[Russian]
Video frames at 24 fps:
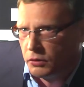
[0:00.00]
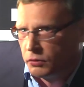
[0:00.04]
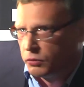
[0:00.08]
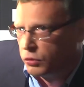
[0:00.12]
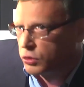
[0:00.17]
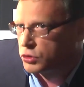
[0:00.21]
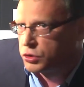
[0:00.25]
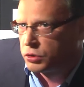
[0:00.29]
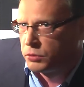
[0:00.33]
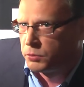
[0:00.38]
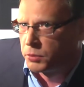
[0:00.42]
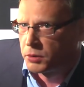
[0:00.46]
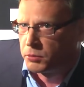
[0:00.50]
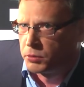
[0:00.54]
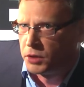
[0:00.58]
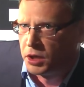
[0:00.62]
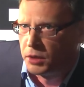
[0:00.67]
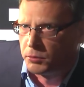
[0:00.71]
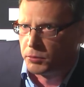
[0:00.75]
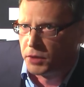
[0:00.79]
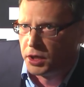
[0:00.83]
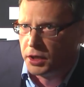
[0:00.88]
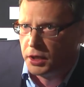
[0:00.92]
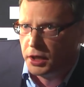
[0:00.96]
Вот в чем
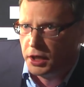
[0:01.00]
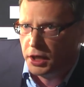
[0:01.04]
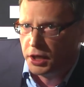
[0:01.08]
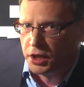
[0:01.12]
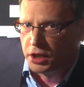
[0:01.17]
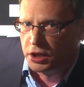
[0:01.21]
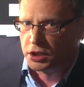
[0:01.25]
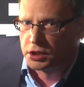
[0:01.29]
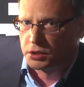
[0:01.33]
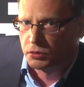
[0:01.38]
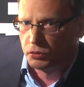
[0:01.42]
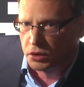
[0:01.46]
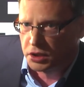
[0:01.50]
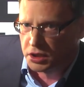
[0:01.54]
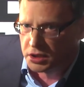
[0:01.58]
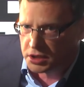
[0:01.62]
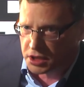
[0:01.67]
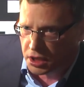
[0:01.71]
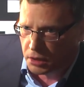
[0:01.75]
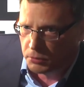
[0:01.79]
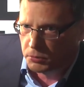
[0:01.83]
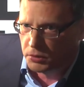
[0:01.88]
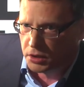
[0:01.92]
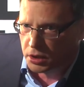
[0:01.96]
проблема. И сегодня
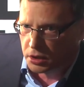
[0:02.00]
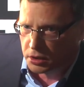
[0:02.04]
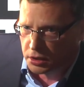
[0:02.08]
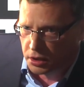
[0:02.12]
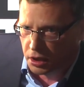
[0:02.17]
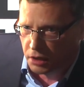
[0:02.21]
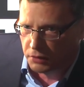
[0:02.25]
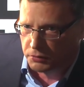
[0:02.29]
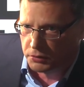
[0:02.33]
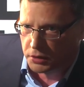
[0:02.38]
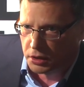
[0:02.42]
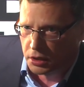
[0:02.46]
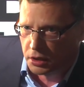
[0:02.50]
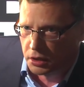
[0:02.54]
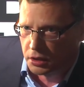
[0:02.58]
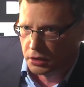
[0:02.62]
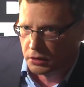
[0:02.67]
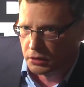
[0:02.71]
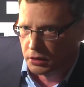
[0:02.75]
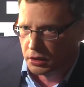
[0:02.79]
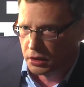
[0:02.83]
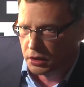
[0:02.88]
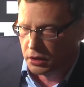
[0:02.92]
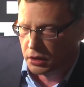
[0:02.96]
самое главное
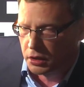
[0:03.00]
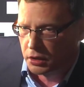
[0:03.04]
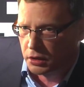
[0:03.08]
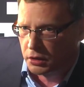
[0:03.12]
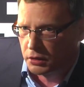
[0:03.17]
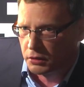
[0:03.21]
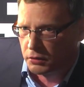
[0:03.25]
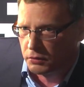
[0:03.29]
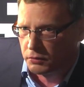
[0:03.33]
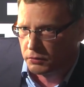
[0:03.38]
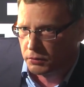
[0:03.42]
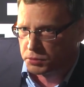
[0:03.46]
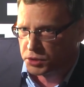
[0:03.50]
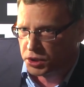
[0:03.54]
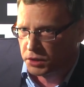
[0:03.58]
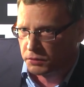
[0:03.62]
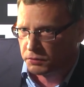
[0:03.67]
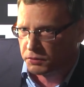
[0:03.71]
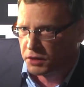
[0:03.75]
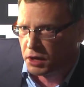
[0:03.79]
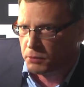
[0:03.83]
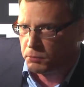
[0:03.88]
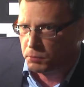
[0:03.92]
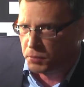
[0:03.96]
а, вообще
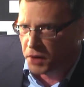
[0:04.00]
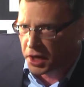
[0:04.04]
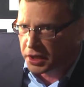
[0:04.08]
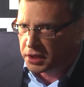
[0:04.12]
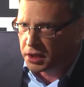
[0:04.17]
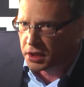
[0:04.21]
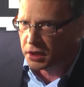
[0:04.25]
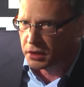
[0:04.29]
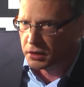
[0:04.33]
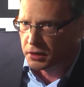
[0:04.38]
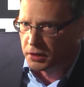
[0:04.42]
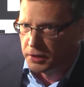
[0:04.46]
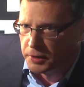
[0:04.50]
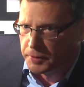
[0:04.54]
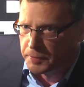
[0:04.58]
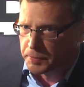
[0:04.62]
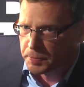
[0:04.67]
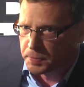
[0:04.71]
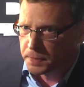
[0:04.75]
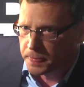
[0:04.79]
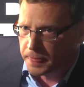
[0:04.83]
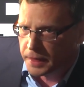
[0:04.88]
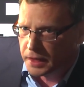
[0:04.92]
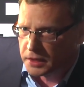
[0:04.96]
в компании
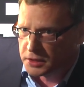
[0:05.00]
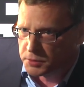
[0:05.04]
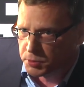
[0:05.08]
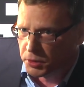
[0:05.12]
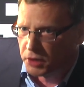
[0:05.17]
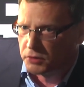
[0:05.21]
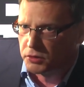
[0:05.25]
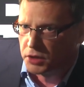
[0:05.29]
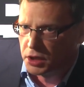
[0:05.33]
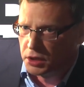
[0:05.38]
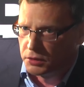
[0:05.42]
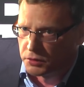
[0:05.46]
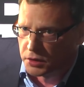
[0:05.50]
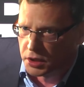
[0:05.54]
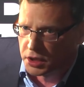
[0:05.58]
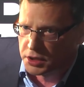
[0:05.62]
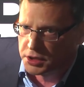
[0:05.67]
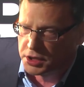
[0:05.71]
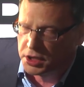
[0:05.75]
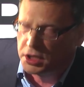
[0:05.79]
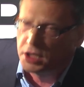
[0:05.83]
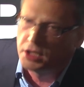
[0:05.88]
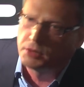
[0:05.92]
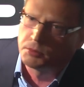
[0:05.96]
«Справедливой
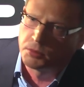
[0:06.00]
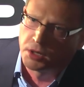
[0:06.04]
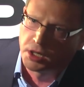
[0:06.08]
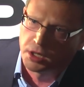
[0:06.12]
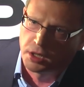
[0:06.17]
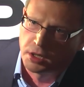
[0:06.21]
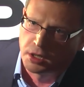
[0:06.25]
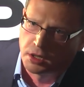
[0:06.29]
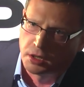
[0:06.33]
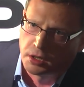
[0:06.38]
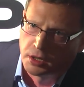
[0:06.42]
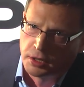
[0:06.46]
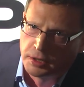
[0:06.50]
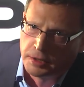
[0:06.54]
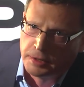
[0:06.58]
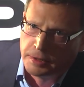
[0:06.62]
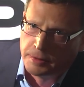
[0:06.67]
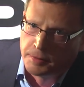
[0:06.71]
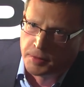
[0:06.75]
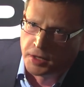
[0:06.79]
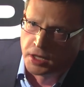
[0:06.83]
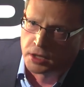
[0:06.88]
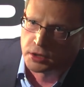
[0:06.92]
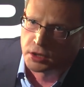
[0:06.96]
России» моей,
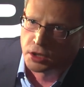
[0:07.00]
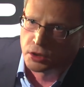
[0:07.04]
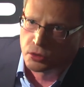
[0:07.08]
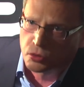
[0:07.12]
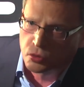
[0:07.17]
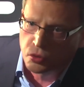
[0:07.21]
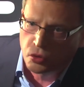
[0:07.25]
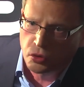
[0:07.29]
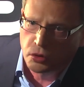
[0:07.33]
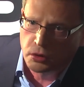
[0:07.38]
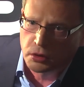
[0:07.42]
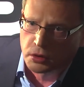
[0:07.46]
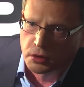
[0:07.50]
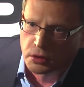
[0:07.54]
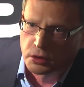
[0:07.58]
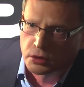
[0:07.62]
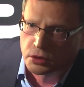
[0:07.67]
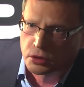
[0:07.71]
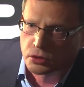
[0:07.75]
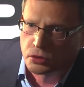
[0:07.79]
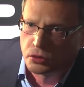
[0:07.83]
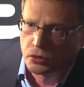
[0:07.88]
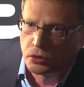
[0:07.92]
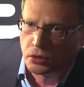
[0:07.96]
это то,
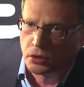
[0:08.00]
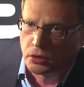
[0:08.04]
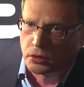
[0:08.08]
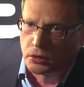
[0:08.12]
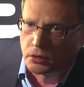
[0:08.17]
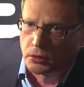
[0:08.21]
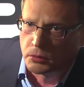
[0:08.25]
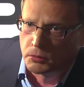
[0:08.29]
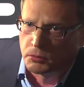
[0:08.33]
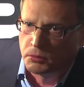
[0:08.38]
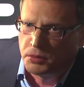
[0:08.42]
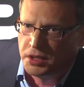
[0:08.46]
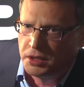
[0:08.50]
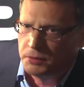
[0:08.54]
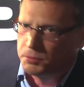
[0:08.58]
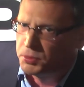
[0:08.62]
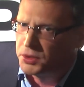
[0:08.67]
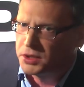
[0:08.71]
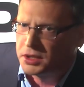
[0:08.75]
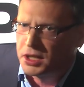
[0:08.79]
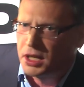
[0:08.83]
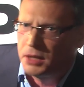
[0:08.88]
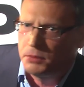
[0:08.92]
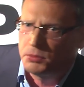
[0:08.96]
что мы не
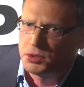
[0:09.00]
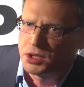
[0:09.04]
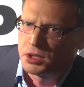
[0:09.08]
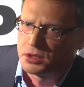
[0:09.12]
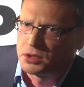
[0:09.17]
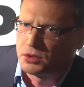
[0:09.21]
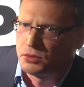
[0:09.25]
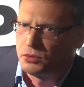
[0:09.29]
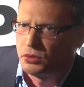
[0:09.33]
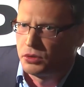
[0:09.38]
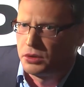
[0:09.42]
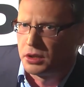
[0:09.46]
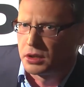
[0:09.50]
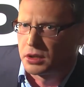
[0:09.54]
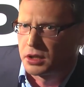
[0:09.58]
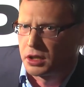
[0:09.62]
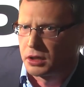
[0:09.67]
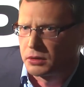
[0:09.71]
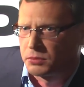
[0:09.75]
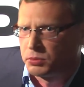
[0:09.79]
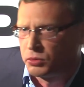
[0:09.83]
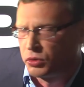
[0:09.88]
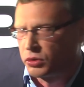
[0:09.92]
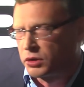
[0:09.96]
пытаемся сегодня,
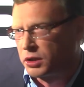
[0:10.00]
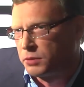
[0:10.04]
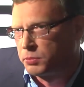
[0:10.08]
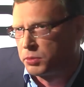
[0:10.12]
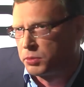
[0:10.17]
как многие